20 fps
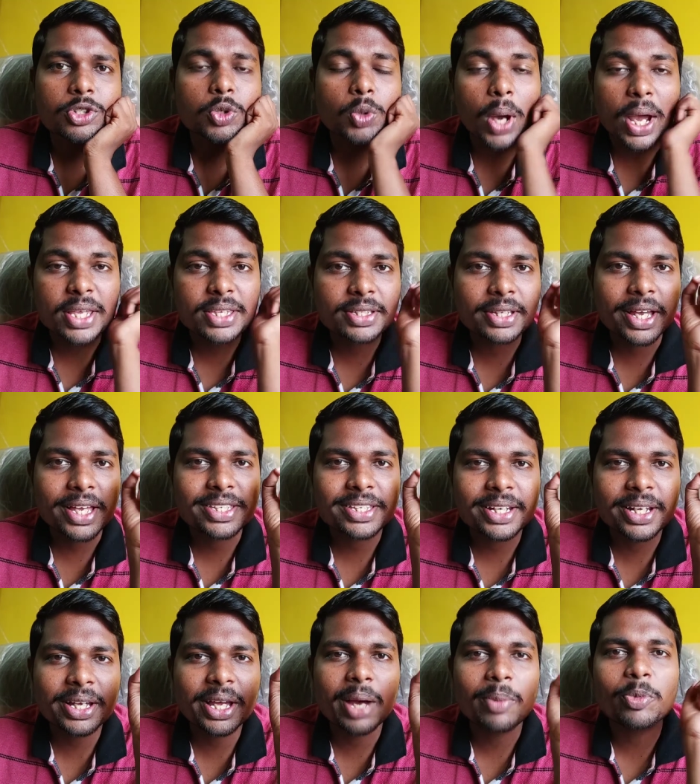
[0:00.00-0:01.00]
सो so गाइस
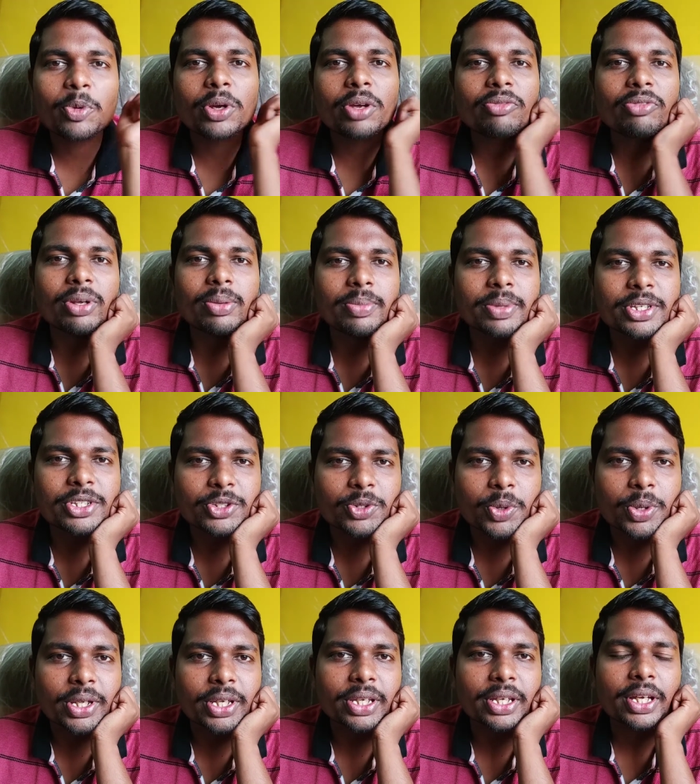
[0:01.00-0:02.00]
कैसे लगे आपको ये फिल्म की
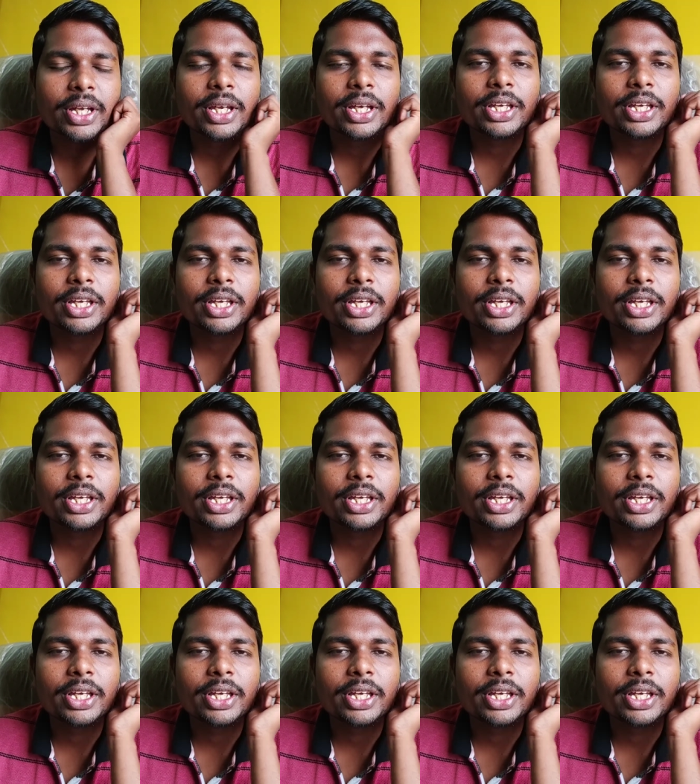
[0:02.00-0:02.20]
स्टोरी